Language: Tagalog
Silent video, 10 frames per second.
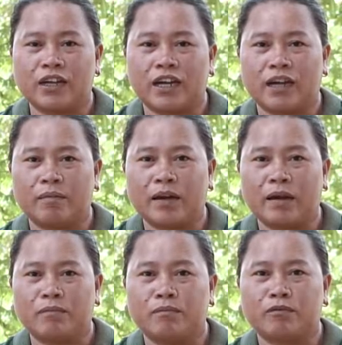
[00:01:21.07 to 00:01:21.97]
nga
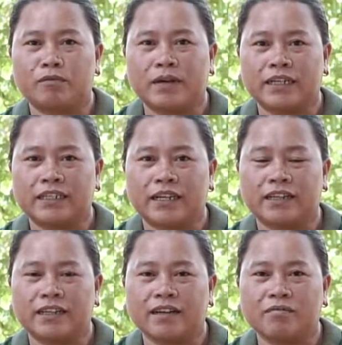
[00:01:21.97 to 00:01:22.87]
makabubaligya
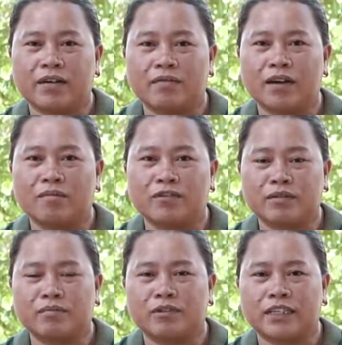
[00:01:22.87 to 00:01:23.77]
ginagmay
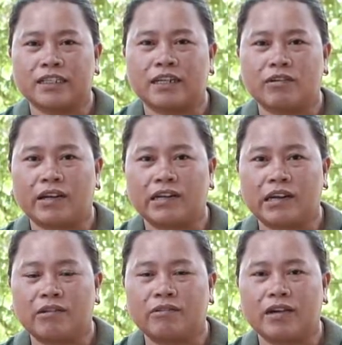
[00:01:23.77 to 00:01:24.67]
makabulig-gulig sa
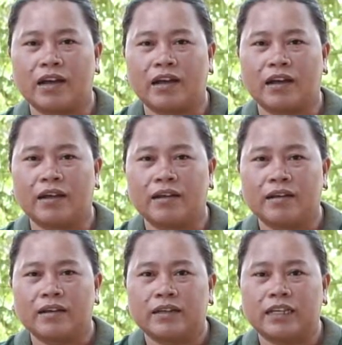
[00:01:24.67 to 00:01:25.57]
adlaw-adlaw nga
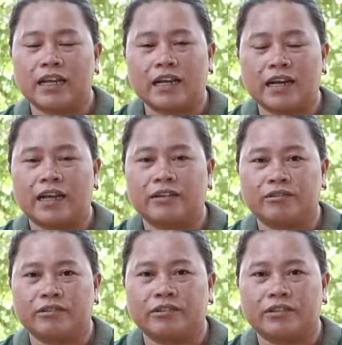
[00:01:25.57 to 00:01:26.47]

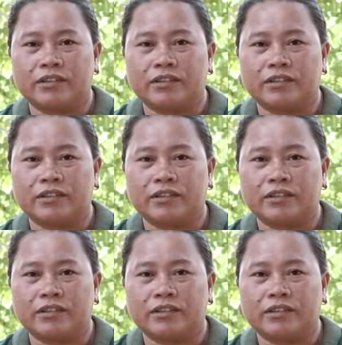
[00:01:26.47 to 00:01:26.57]
kinanglanon.